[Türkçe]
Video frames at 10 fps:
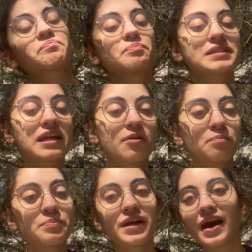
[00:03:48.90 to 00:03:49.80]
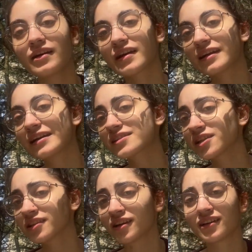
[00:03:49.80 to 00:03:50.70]
Mesela bir yerlerde
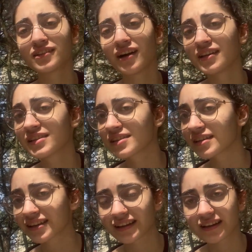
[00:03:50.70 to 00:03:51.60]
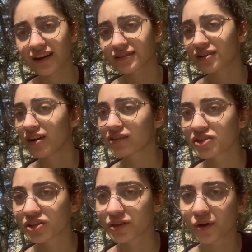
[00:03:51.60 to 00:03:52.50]
insanların adaleti
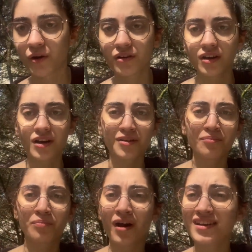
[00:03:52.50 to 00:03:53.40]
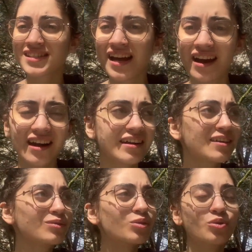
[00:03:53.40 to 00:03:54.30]
tartışılıyor. Bazı yerlerde
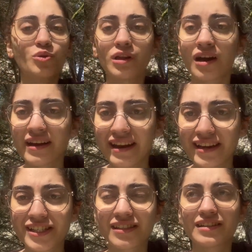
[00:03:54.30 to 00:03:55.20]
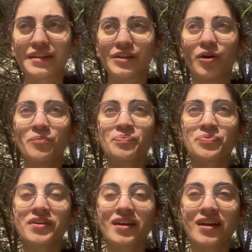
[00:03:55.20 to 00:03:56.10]
duygular eleştiriliyor.
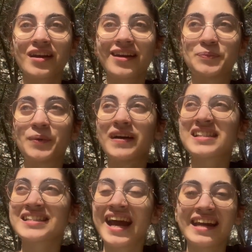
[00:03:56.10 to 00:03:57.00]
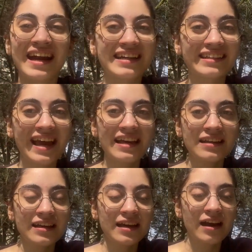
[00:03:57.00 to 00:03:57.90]
Bazı yerlerde
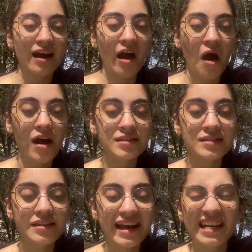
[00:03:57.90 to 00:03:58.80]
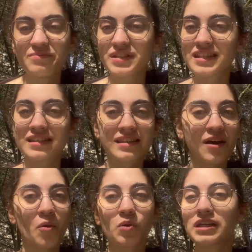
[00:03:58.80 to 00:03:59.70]
aslında elimizde
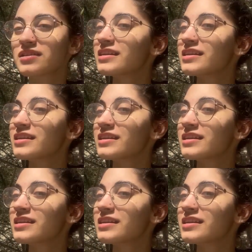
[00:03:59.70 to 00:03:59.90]
olanın